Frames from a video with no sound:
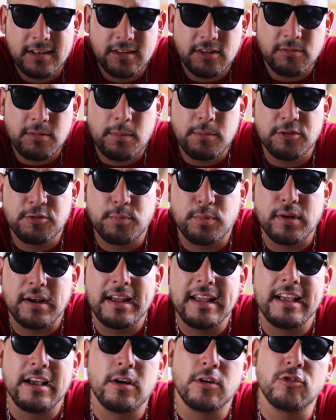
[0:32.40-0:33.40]
nos vemos por
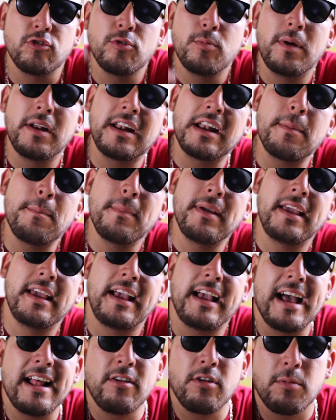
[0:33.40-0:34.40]
ahí. con Suman rap
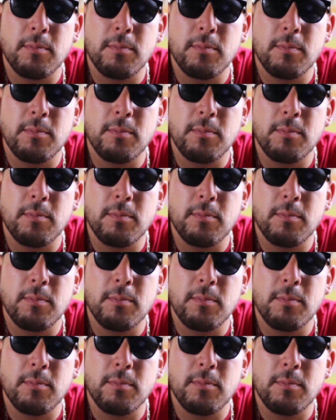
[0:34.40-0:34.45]
mexicano,